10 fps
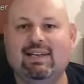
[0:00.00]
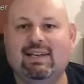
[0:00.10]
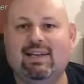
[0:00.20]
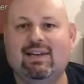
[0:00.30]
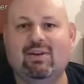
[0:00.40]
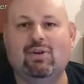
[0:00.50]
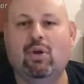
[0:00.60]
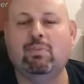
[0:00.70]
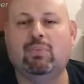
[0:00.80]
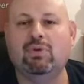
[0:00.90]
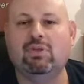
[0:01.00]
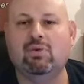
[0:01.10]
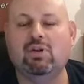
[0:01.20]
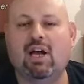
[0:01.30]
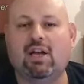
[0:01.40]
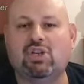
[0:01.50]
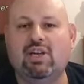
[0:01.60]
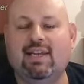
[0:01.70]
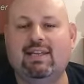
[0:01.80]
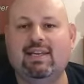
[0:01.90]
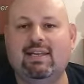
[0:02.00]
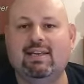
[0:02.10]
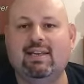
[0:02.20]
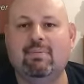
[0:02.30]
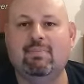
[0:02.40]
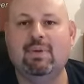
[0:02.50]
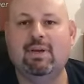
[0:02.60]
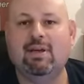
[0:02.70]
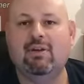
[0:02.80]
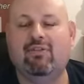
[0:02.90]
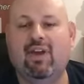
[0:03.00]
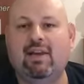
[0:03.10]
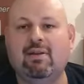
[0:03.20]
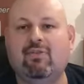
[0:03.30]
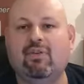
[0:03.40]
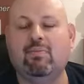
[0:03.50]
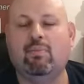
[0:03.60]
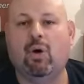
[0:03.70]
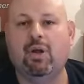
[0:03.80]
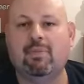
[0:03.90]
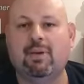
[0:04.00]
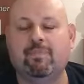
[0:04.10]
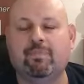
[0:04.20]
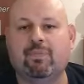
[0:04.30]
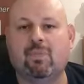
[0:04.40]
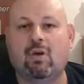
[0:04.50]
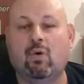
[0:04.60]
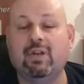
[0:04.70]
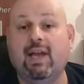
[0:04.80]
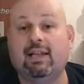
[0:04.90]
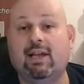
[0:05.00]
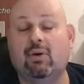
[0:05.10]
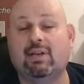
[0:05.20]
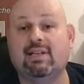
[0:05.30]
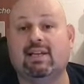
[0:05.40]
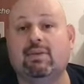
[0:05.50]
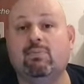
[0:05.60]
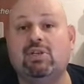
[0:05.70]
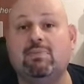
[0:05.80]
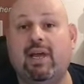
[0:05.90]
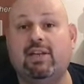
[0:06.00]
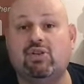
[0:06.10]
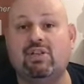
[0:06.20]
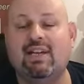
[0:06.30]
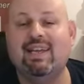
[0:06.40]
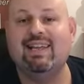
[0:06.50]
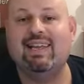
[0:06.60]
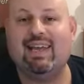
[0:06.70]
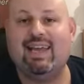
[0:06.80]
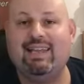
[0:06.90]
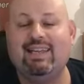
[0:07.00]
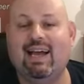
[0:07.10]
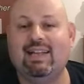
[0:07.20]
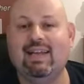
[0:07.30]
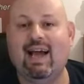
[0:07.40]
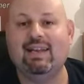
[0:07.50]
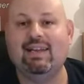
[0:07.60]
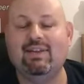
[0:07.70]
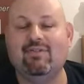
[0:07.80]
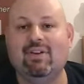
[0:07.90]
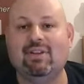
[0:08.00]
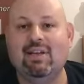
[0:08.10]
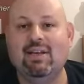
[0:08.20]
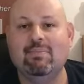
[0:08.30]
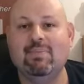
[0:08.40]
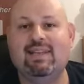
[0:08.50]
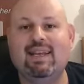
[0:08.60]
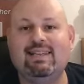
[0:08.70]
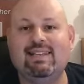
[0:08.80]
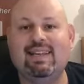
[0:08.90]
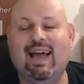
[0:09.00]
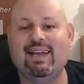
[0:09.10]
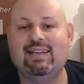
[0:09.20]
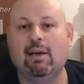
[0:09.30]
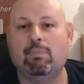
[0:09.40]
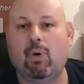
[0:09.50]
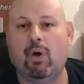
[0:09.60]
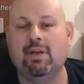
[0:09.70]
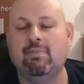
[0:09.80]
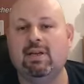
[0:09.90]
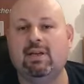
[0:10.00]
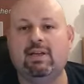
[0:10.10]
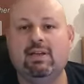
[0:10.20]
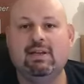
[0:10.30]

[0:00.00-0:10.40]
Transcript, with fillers: äh, Ultra schlechthin im Fällen von Bäumen. Und er hat auch gesagt, ich muss Menschen Geräte an die Hand liefern, mit denen sie leichter Bäume,